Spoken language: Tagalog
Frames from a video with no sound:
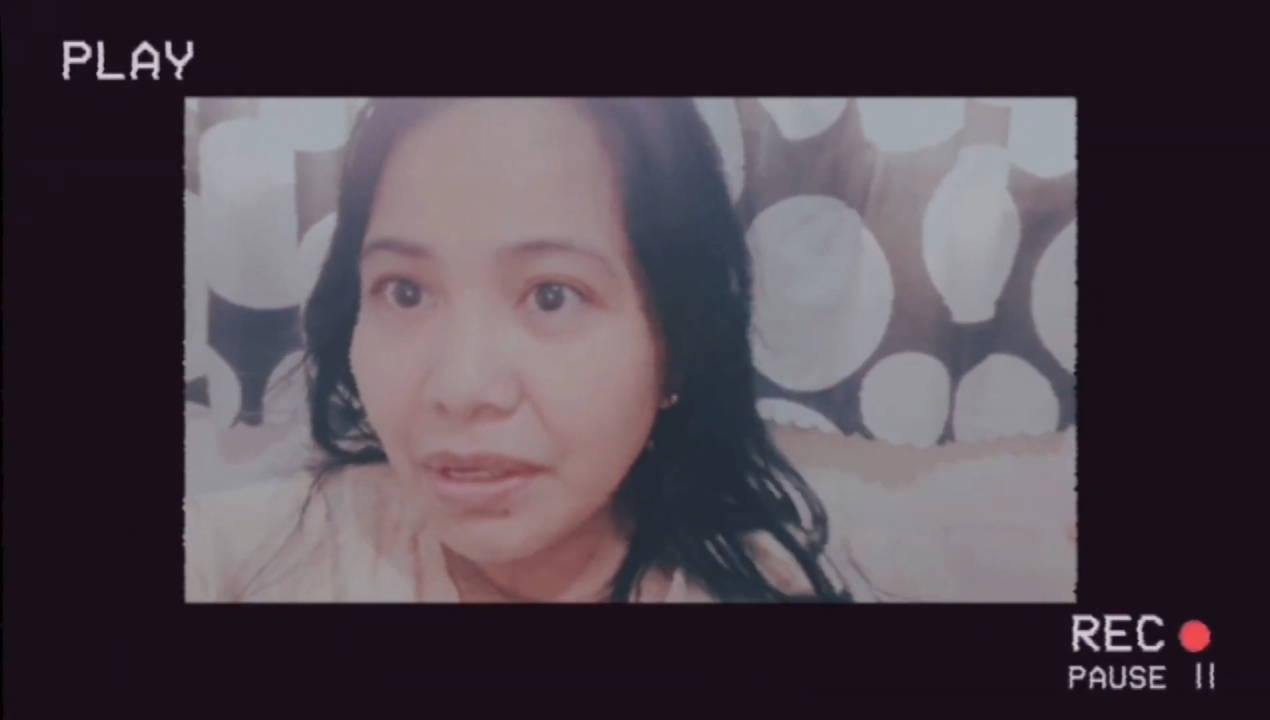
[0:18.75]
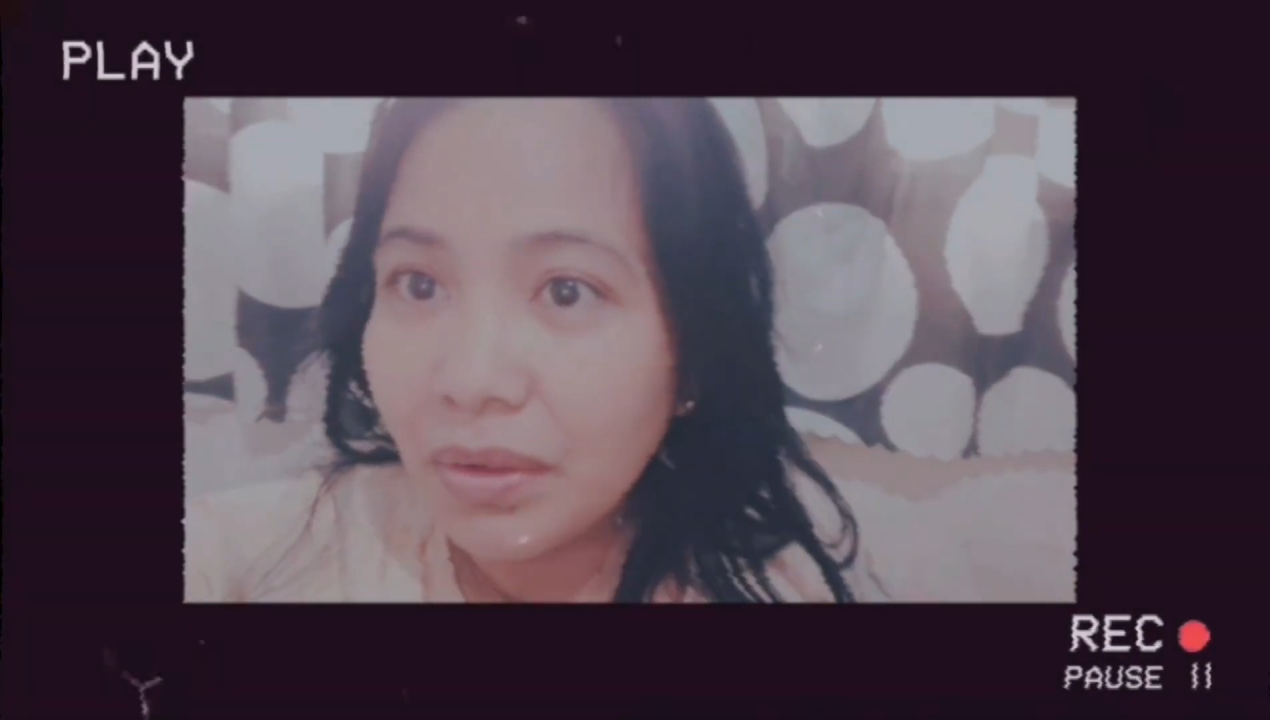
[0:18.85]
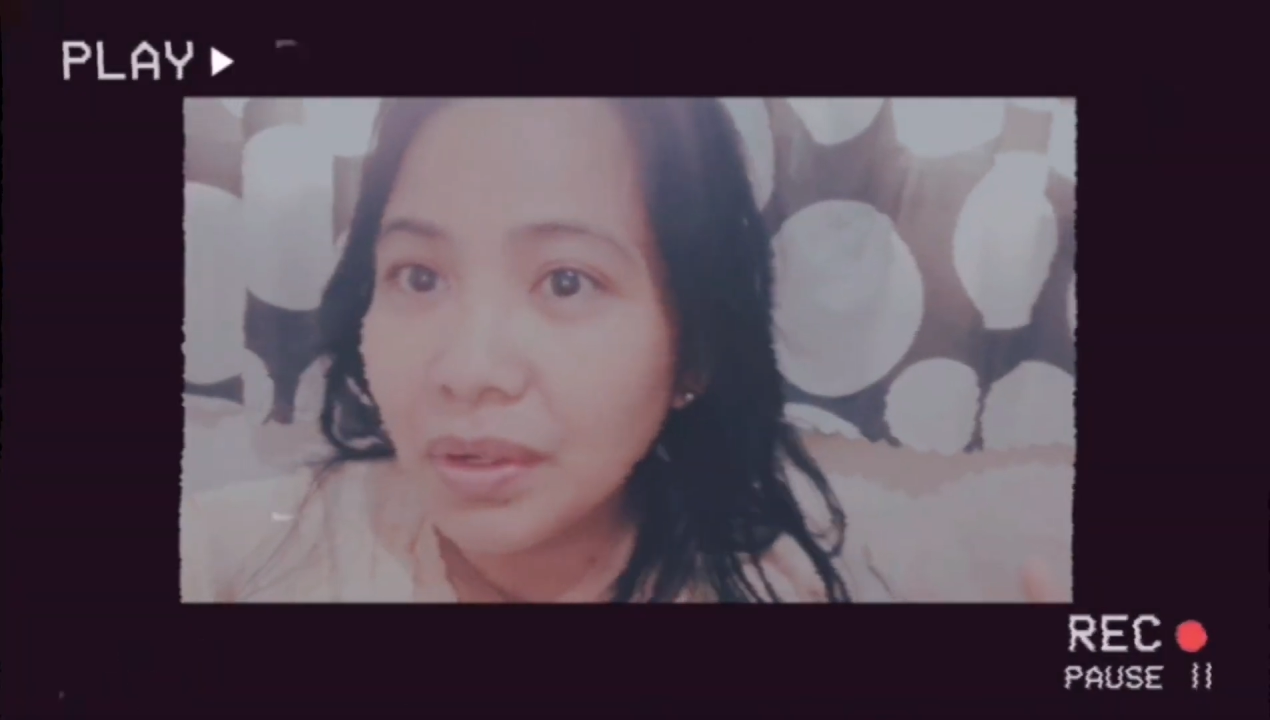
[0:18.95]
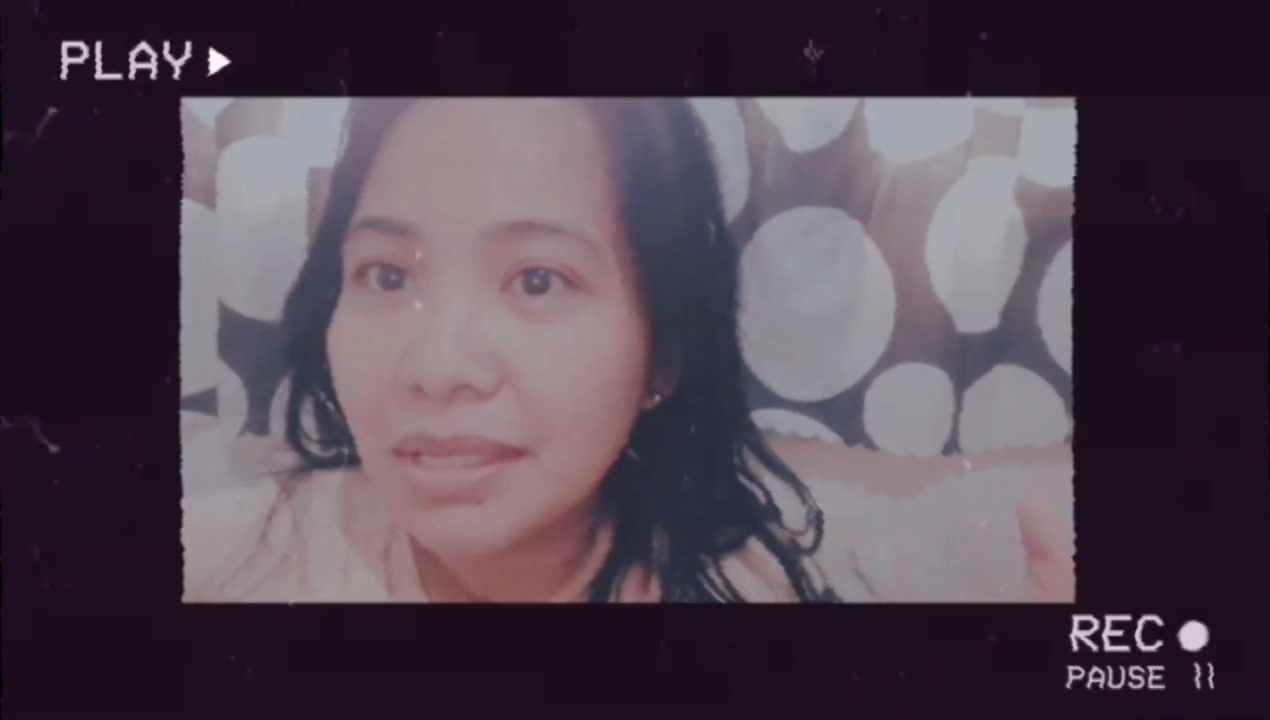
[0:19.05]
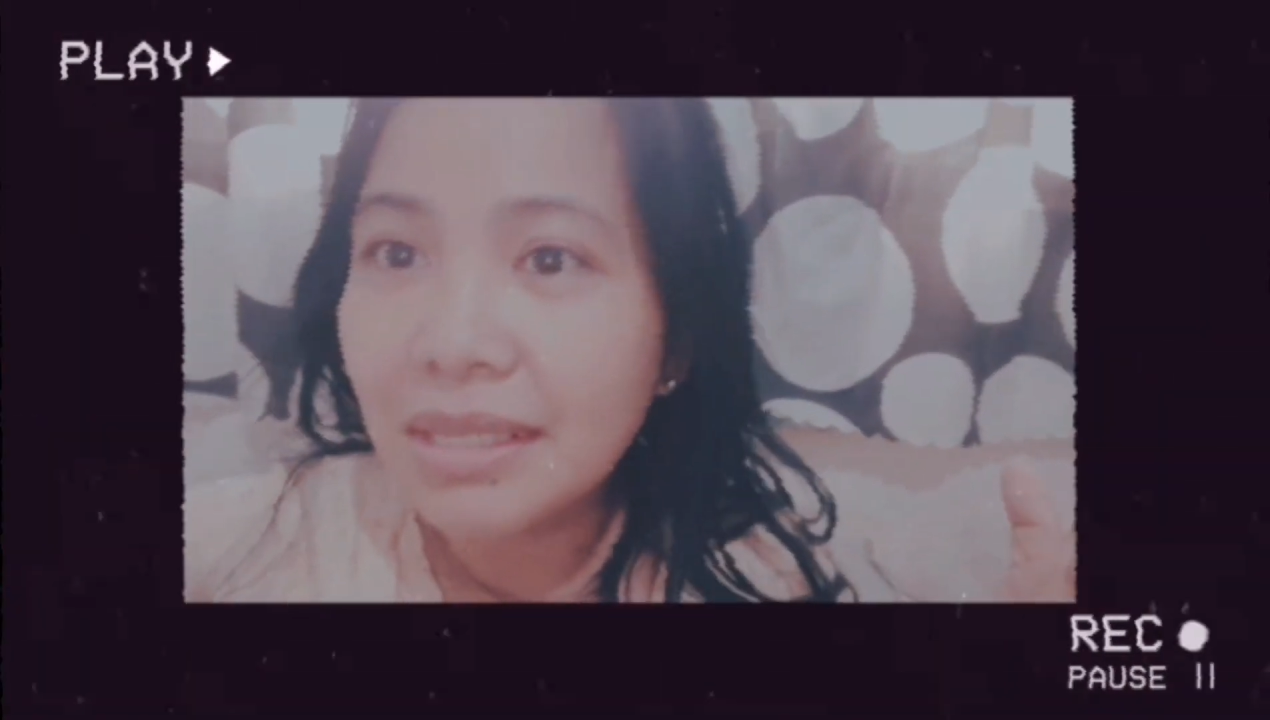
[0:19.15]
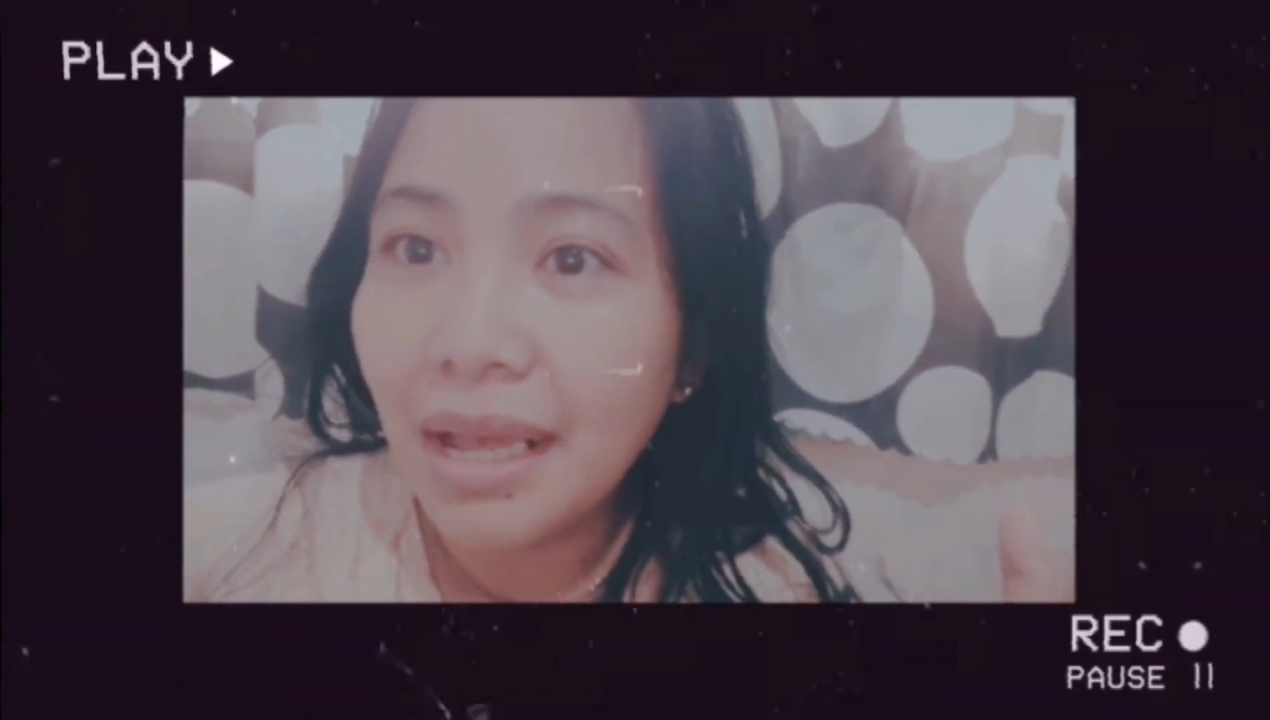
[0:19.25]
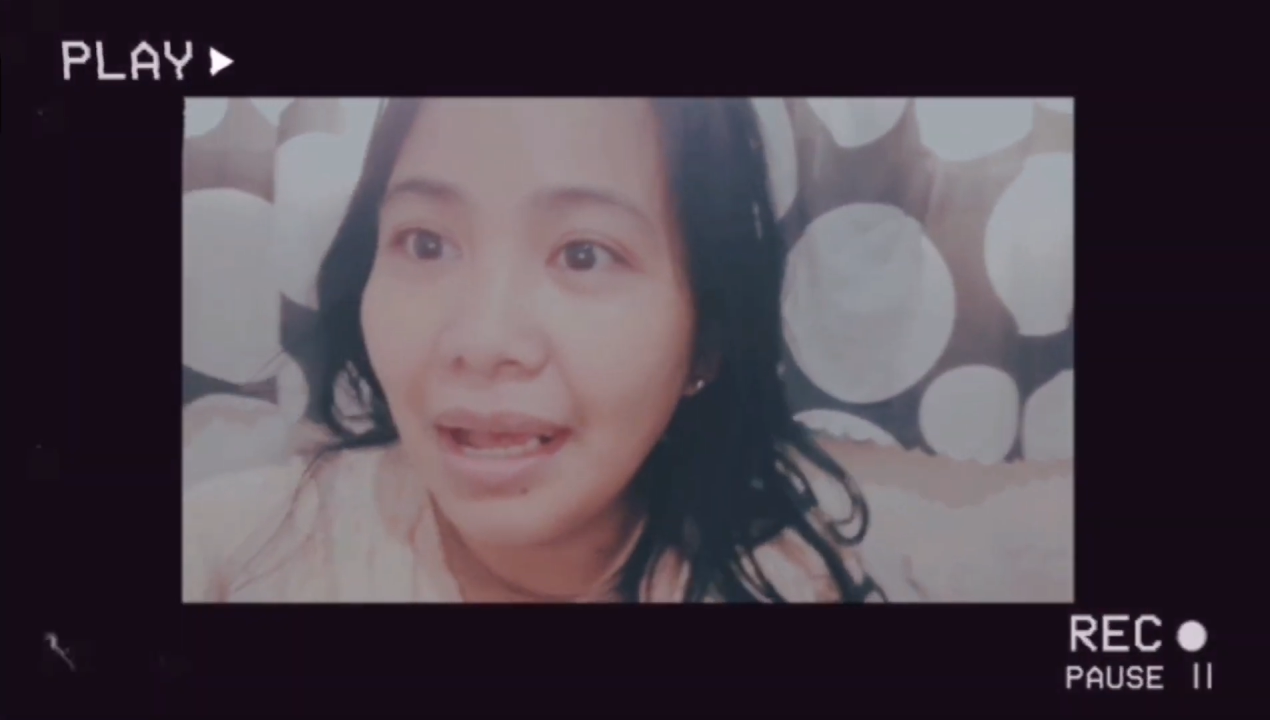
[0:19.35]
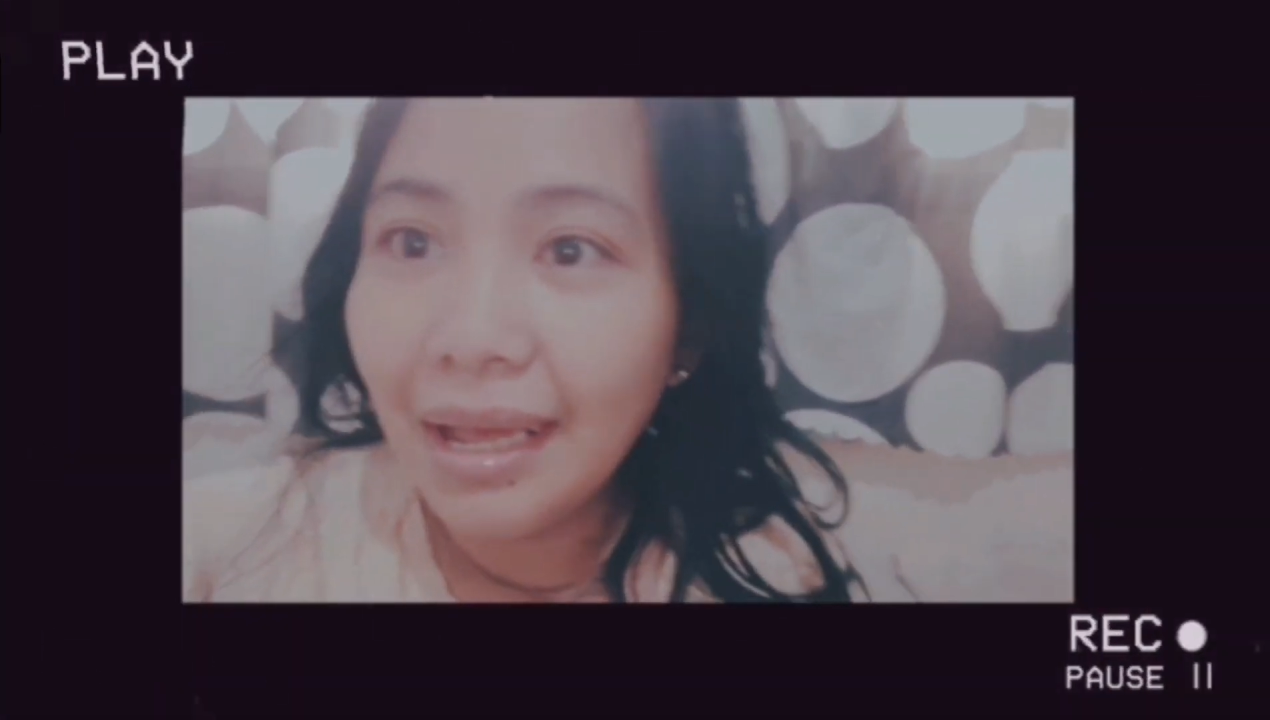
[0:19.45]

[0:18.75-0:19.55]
because